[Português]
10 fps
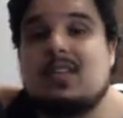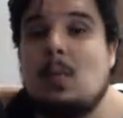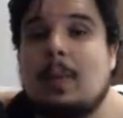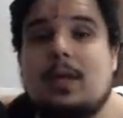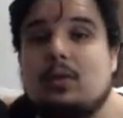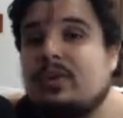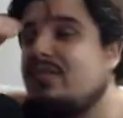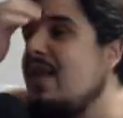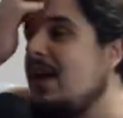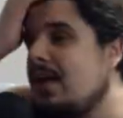você tem um Play
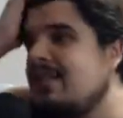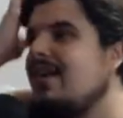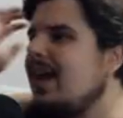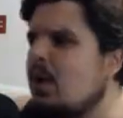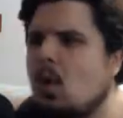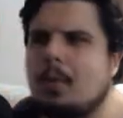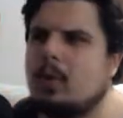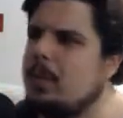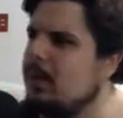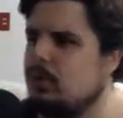2 velho aí, vai lá e compra
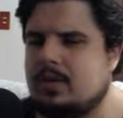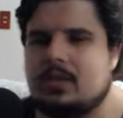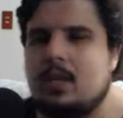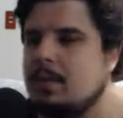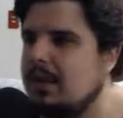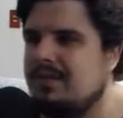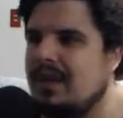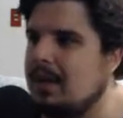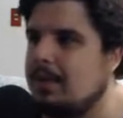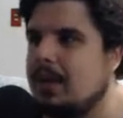no Play 2, que
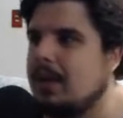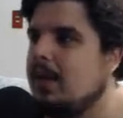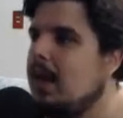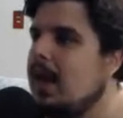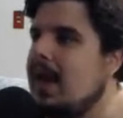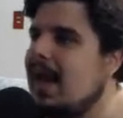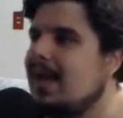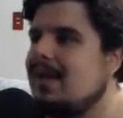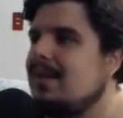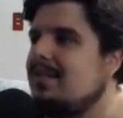vale a pena.
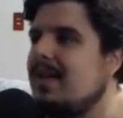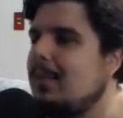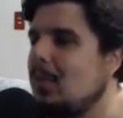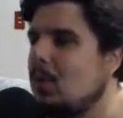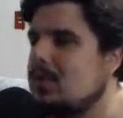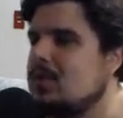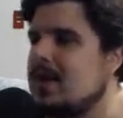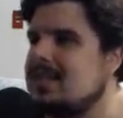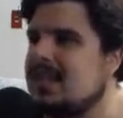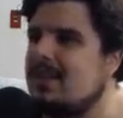É fabuloso.
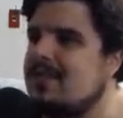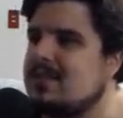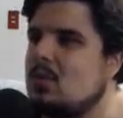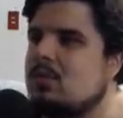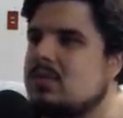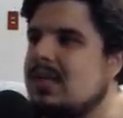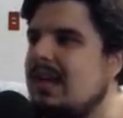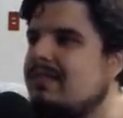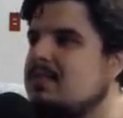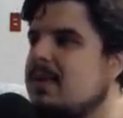Essa aqui é a versão com os
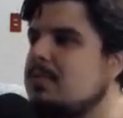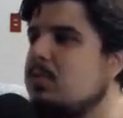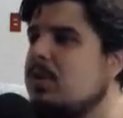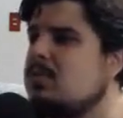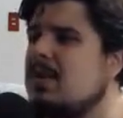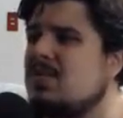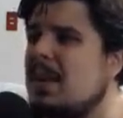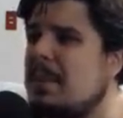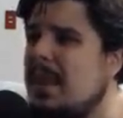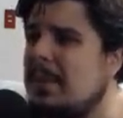gráficos mais bonitos, mas o
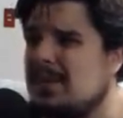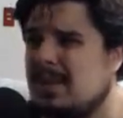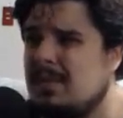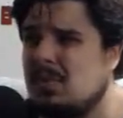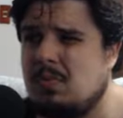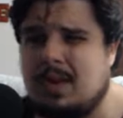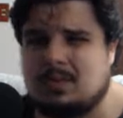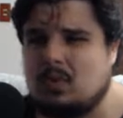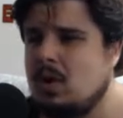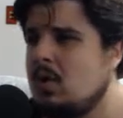gameplay é praticamente o
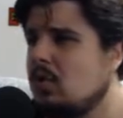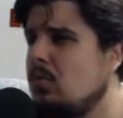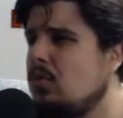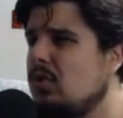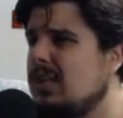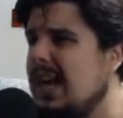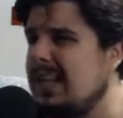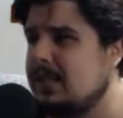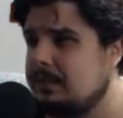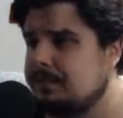mesmo. Não mudou
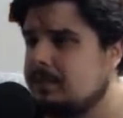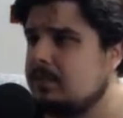nada.